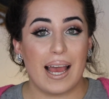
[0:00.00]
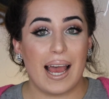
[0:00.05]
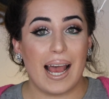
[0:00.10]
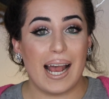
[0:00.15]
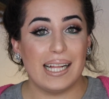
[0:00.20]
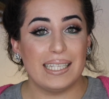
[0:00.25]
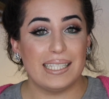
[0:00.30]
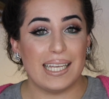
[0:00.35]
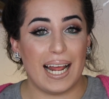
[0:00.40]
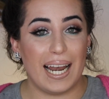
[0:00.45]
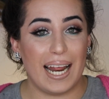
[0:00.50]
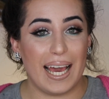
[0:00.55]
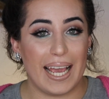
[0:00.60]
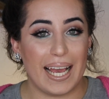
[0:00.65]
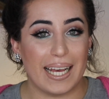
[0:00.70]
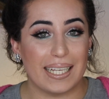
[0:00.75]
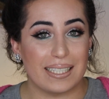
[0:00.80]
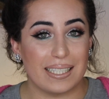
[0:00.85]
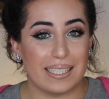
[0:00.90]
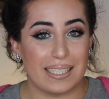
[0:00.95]
Als
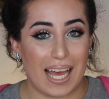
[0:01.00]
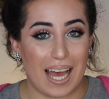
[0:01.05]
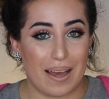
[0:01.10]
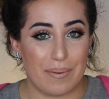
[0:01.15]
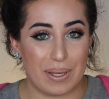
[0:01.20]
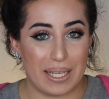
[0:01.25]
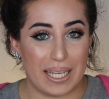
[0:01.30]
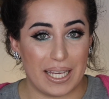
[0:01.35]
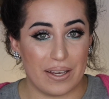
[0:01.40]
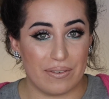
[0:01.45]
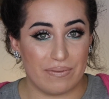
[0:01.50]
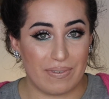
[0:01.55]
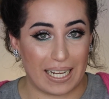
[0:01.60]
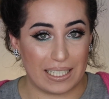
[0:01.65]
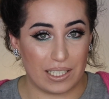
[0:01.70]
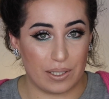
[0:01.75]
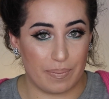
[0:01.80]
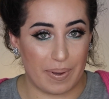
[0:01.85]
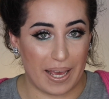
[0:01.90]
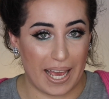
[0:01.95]
allererstes habe ich hier
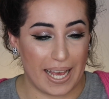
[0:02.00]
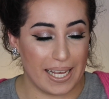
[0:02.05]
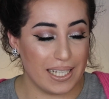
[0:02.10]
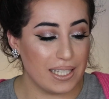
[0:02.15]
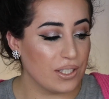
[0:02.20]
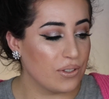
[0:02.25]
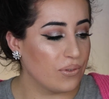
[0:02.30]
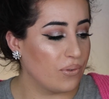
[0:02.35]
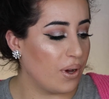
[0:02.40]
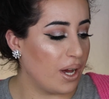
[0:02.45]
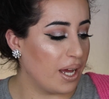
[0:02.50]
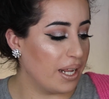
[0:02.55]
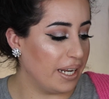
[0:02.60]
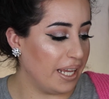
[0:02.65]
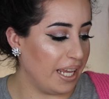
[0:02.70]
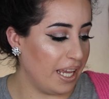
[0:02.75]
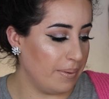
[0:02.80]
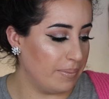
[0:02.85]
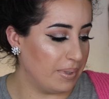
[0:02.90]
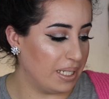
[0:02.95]
Wattepads von
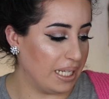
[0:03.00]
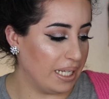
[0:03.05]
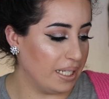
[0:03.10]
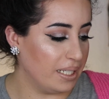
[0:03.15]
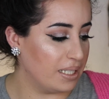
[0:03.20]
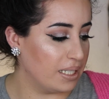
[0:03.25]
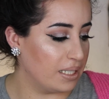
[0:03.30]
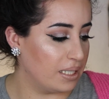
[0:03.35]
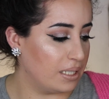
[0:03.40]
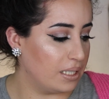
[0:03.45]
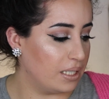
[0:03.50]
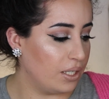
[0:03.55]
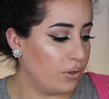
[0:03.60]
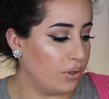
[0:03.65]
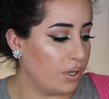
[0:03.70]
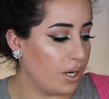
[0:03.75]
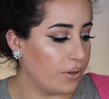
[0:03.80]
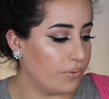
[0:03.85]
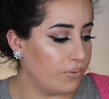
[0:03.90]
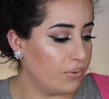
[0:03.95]
Ebelin, das ist die
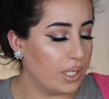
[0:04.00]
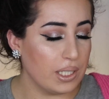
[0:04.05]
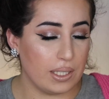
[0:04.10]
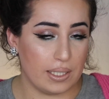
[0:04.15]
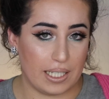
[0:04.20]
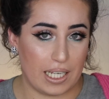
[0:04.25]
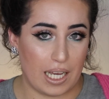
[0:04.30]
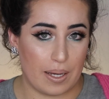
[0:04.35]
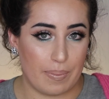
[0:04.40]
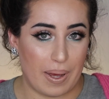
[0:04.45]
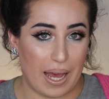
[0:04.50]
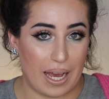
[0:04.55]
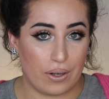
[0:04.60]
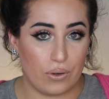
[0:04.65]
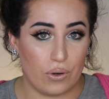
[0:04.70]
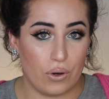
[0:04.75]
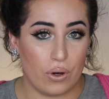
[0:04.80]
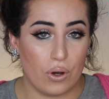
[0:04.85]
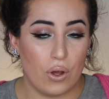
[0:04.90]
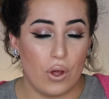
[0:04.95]
140er
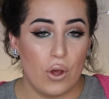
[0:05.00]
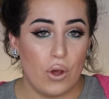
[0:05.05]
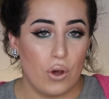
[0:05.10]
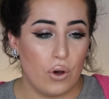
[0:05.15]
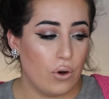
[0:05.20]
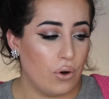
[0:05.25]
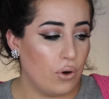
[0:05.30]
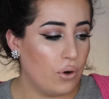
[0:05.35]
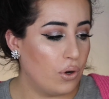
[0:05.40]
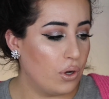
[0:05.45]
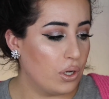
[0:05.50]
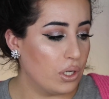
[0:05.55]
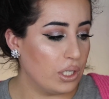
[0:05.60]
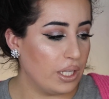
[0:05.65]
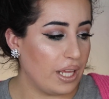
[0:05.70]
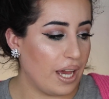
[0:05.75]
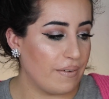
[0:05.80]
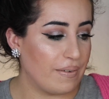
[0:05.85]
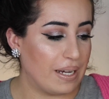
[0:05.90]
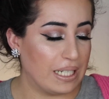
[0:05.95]
Packung
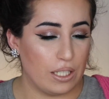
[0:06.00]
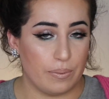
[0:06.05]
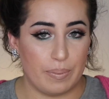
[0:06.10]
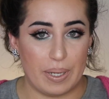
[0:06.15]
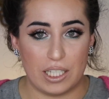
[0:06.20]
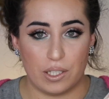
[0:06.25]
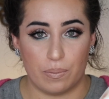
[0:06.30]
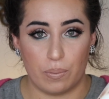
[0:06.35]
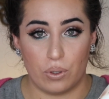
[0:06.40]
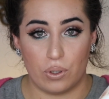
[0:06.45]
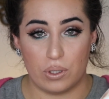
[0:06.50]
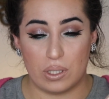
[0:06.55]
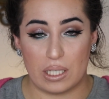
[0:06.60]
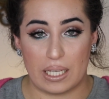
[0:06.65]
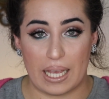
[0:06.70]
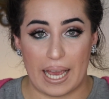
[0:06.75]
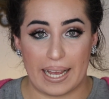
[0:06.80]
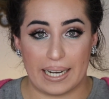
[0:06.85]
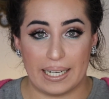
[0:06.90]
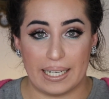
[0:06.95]
und ja, Wattepads benutze
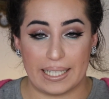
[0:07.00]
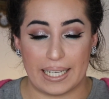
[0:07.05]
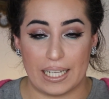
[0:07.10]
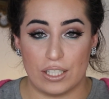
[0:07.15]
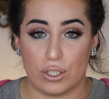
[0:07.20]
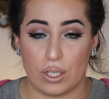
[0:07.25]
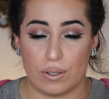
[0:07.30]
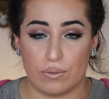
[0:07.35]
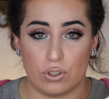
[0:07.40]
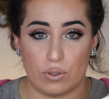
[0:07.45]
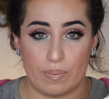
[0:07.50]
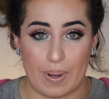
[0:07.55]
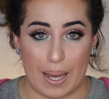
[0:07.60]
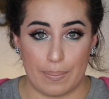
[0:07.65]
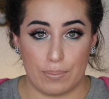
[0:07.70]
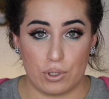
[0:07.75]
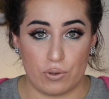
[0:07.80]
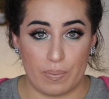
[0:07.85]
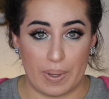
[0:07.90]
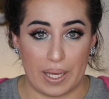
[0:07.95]
ich eigentlich ganz oft zum
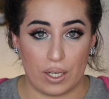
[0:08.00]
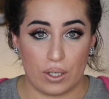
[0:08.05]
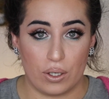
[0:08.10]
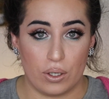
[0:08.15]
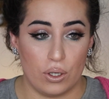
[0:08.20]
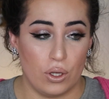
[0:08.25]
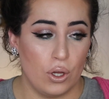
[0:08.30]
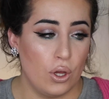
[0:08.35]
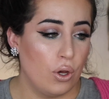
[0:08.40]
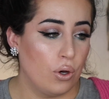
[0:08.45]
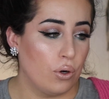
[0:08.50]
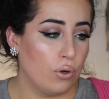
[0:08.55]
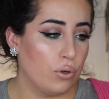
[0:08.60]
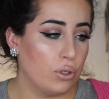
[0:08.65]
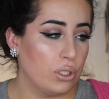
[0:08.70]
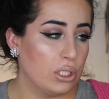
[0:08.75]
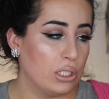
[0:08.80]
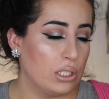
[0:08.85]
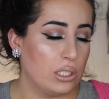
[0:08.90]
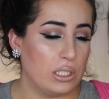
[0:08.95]
Abschminken
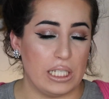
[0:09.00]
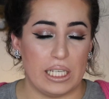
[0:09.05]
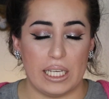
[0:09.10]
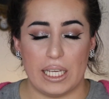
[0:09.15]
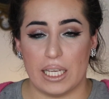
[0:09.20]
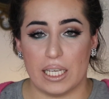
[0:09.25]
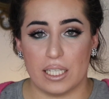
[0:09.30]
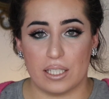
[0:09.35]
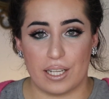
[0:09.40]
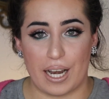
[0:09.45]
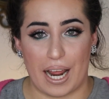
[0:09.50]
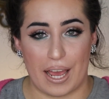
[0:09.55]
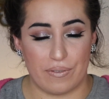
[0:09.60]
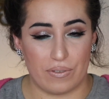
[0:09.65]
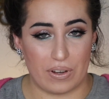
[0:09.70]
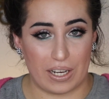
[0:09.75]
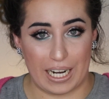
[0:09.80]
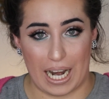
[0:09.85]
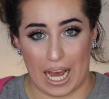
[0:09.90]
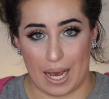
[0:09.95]
und die hier sind
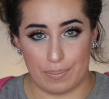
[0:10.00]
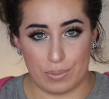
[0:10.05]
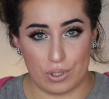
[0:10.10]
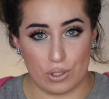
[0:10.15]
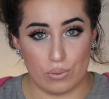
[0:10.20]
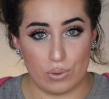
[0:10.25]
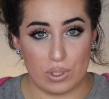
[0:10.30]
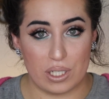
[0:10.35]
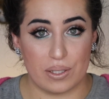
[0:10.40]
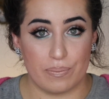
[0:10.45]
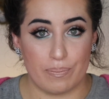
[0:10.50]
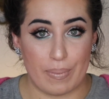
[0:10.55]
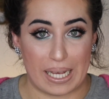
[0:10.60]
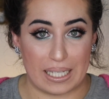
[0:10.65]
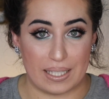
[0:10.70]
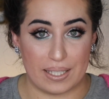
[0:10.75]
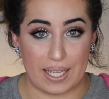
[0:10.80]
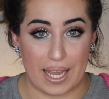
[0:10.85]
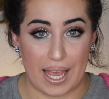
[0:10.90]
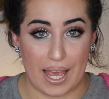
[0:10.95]
einfach ein absolutes
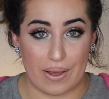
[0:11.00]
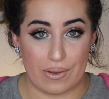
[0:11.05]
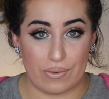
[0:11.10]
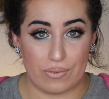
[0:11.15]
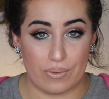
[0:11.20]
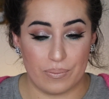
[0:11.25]
Must-Have.